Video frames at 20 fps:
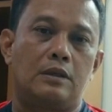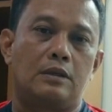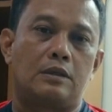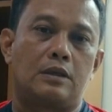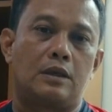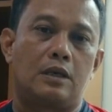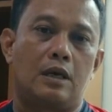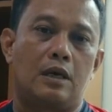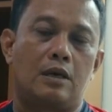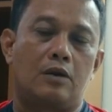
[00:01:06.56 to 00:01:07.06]

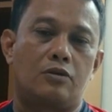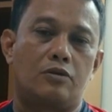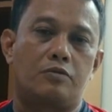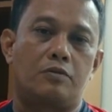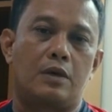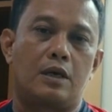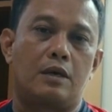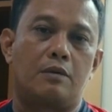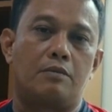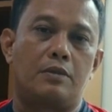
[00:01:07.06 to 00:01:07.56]
sehingga harus
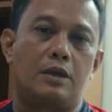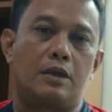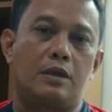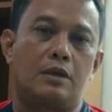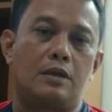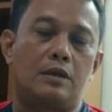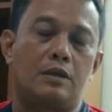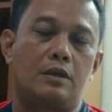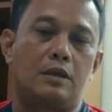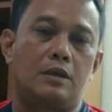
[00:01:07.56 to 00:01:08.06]

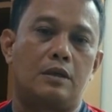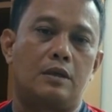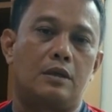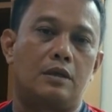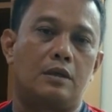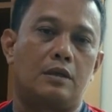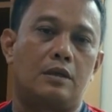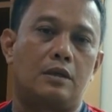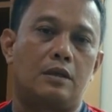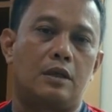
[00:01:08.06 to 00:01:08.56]
mengambil
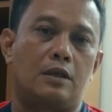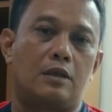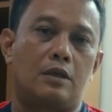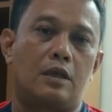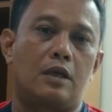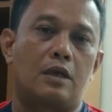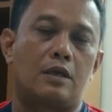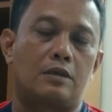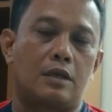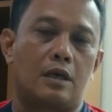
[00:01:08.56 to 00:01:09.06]
di
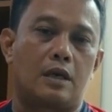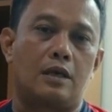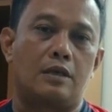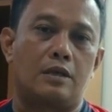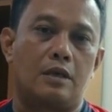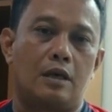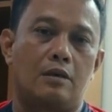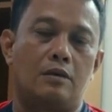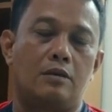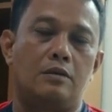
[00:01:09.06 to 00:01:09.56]
titik yang
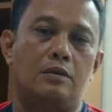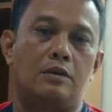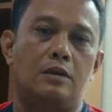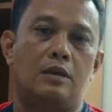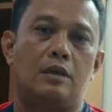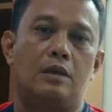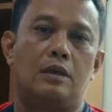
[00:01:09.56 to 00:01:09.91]
sangat jauh